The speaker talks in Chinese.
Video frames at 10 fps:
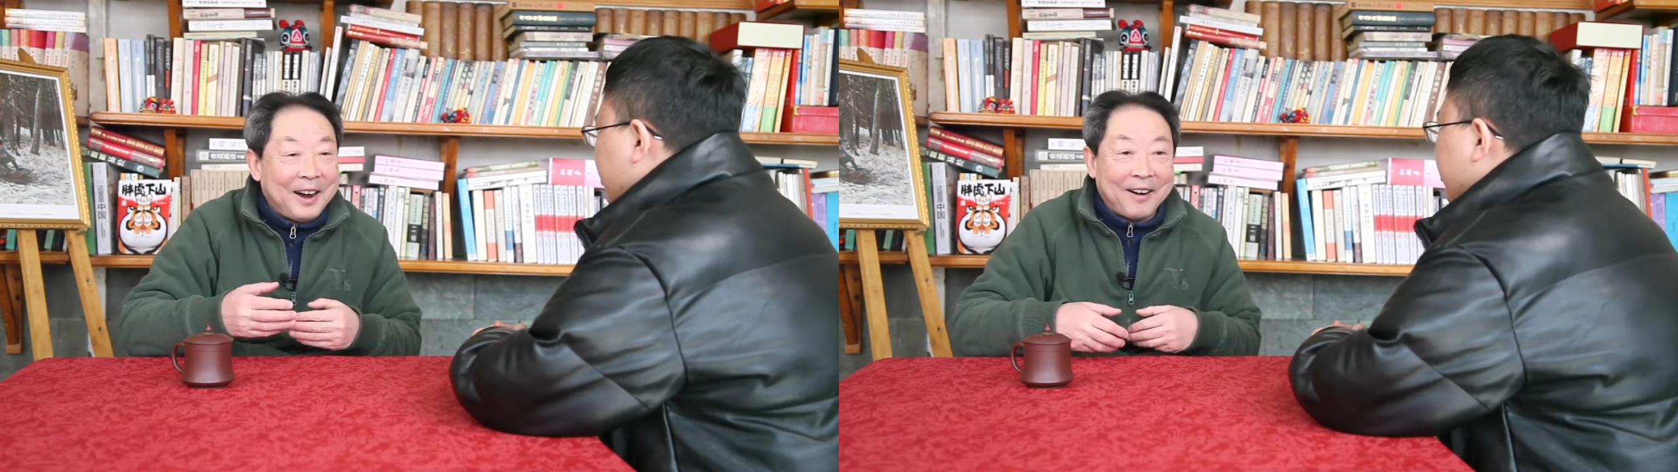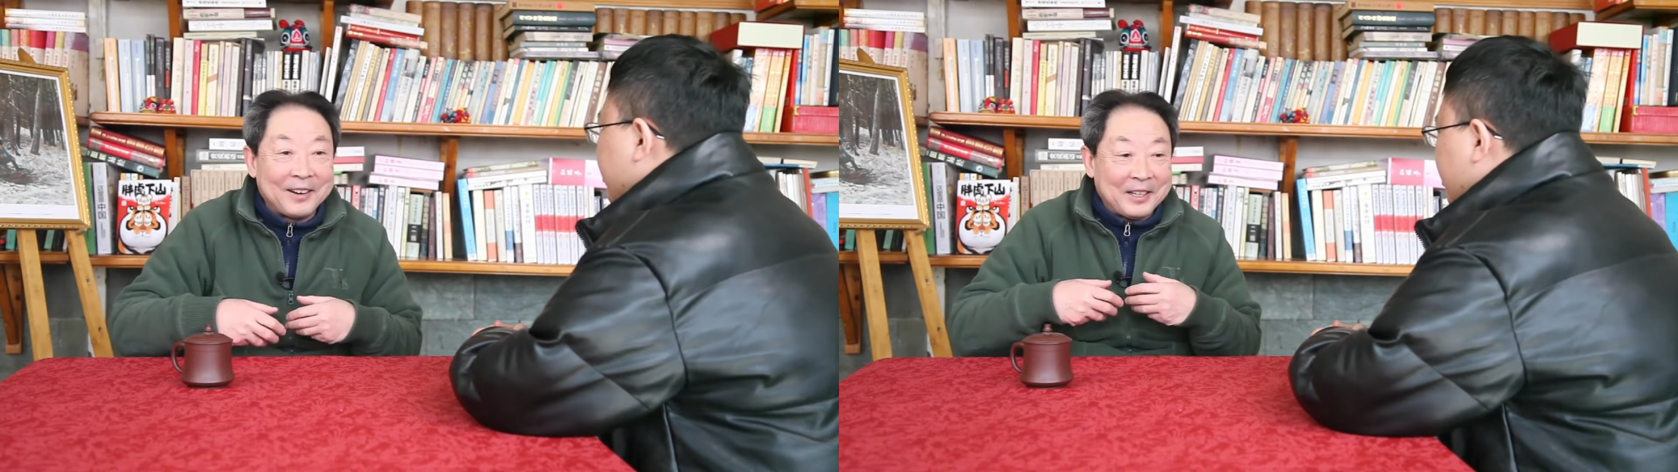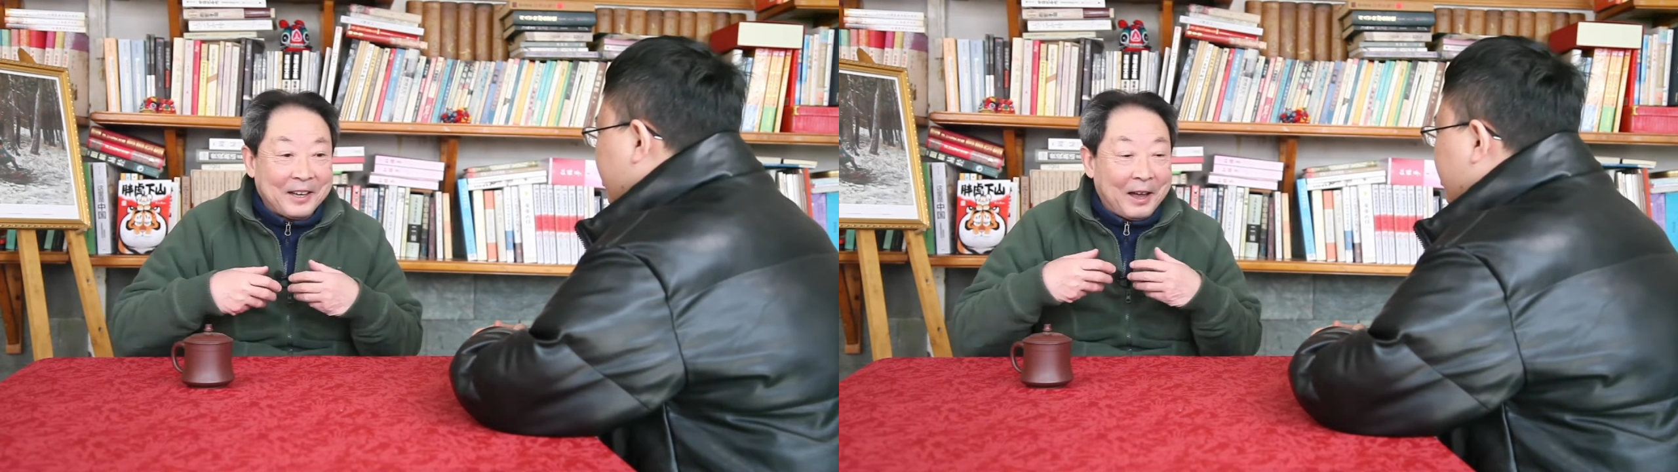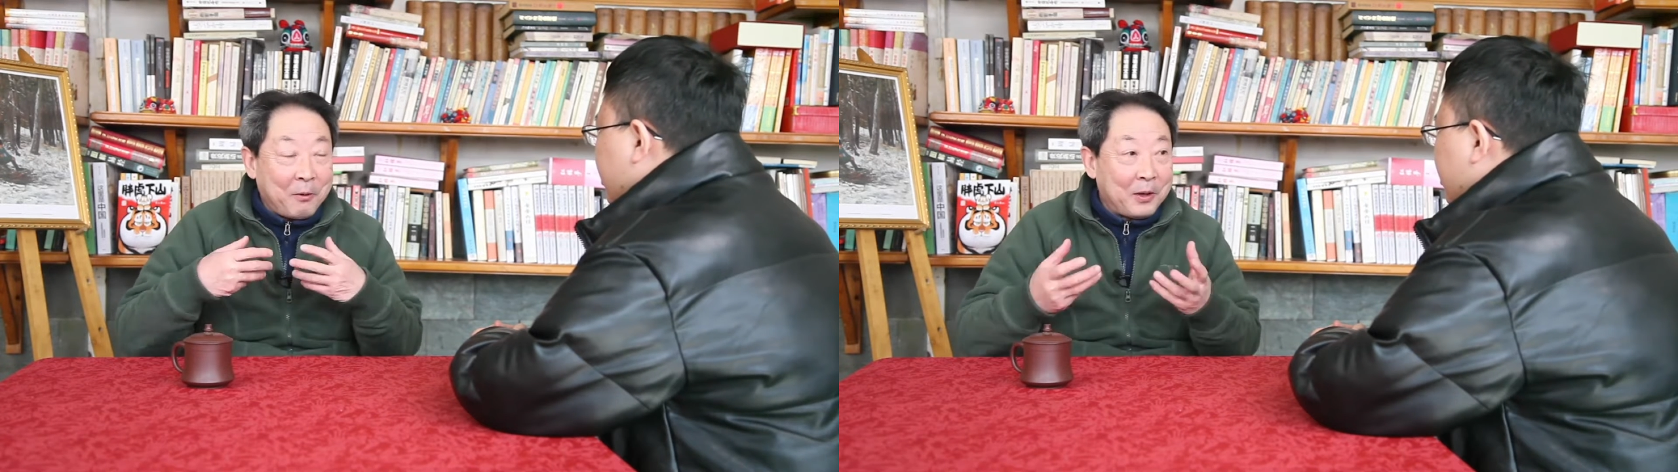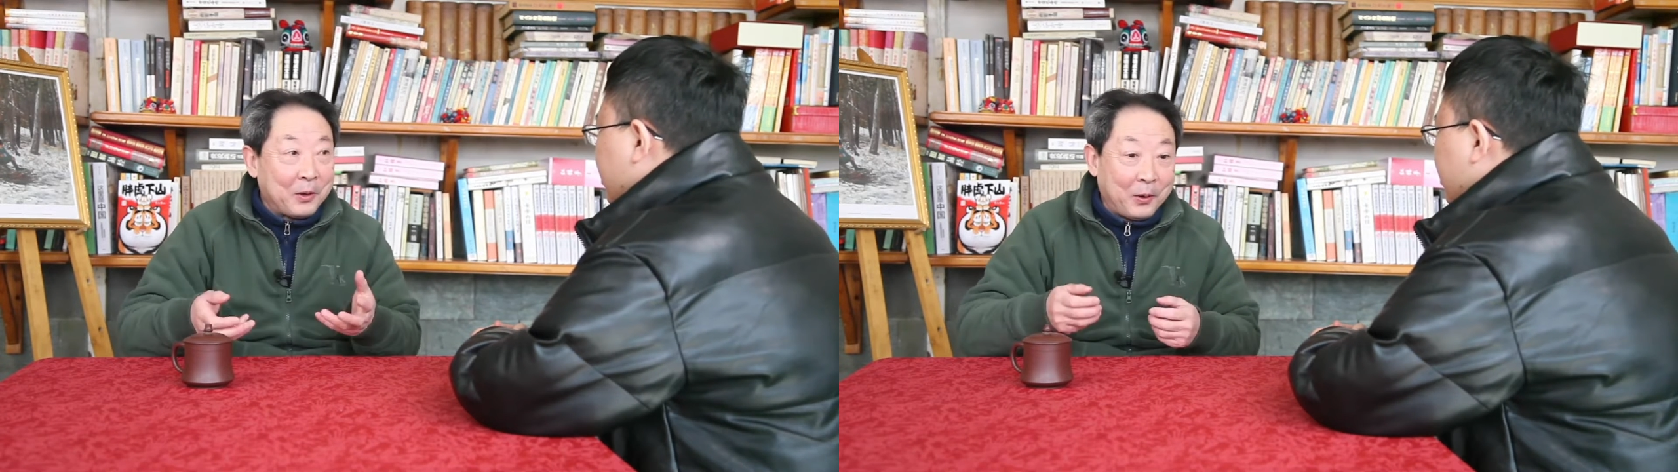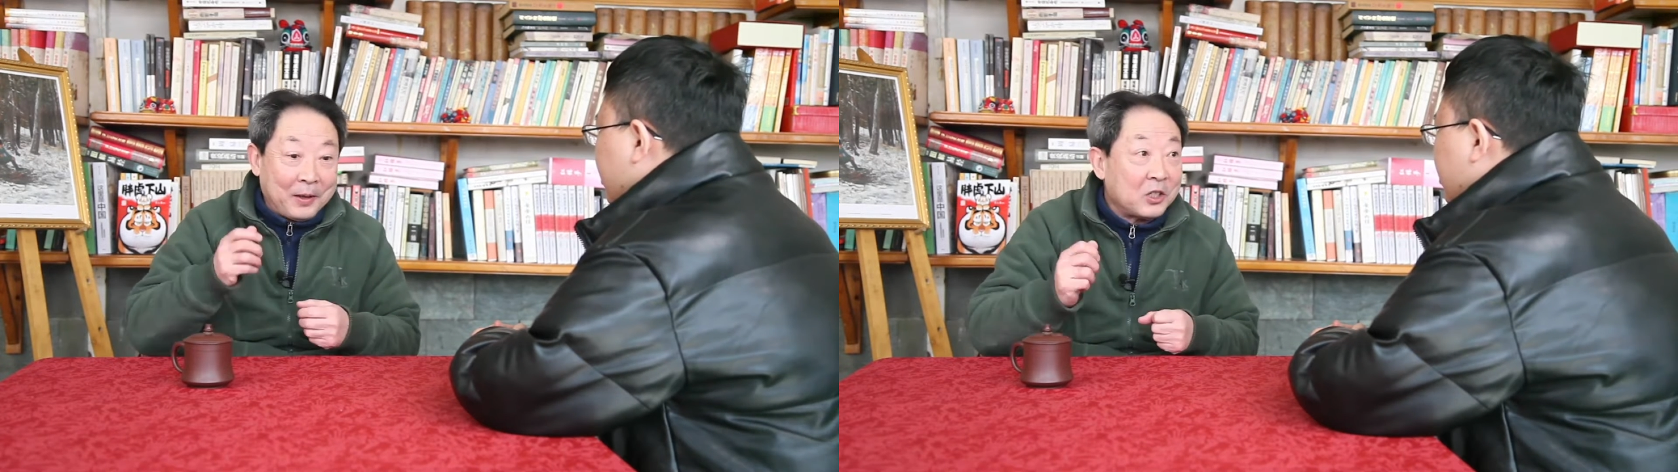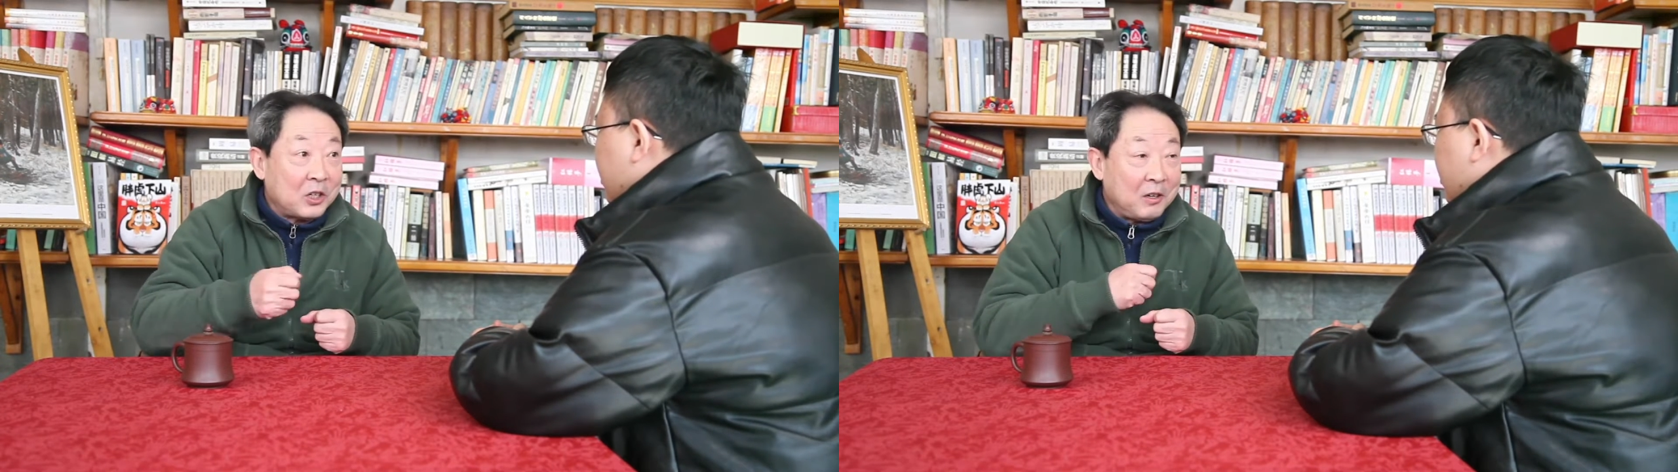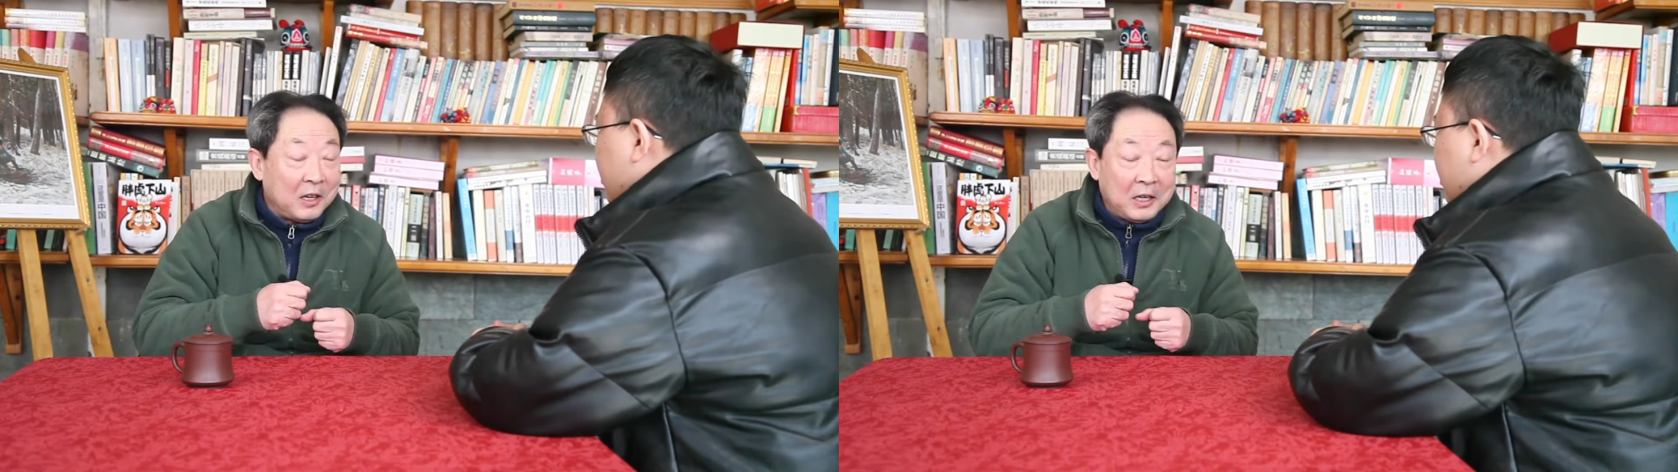而且还会有
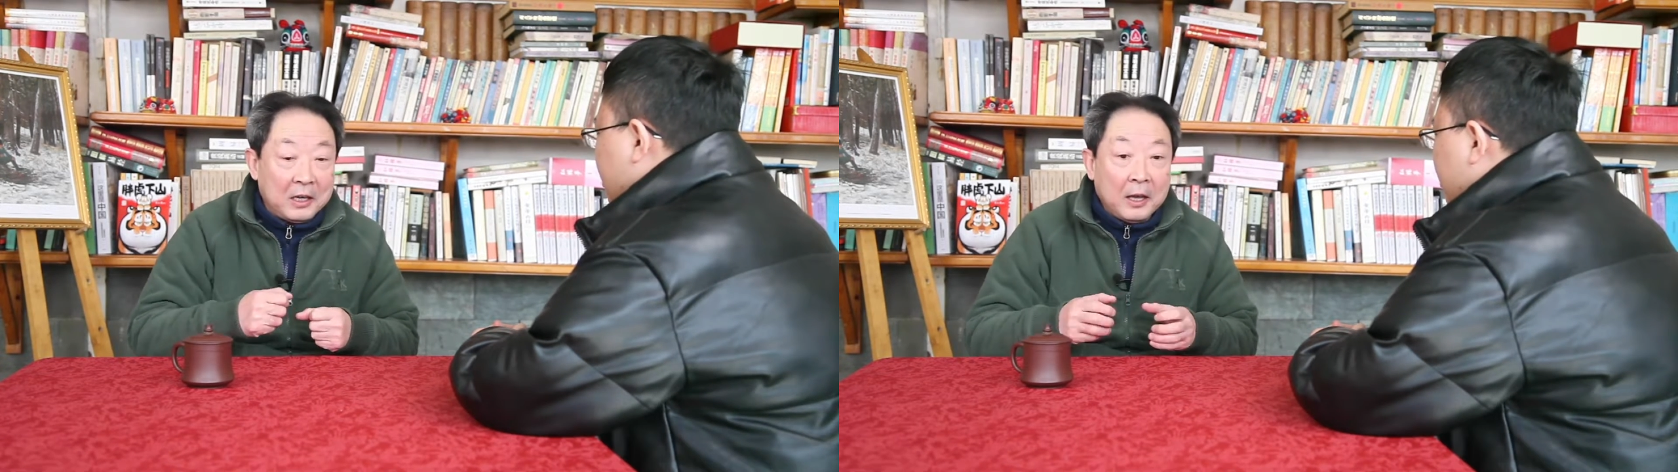吃梨。